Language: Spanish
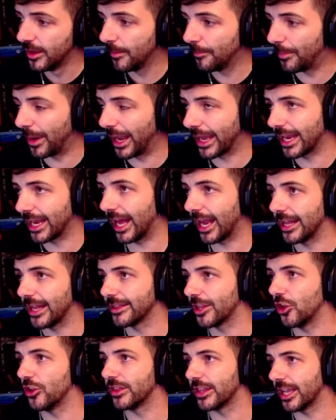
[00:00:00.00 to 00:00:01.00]
Para que la
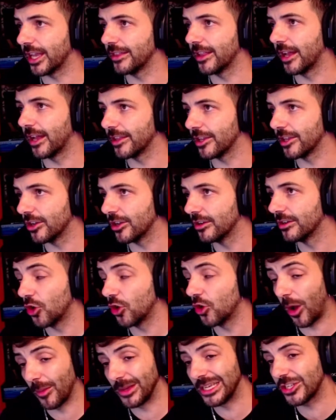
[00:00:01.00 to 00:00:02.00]
gente lo entienda, tío.
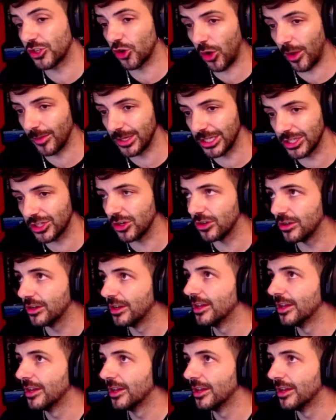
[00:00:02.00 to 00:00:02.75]
Lo aviso, lo aviso.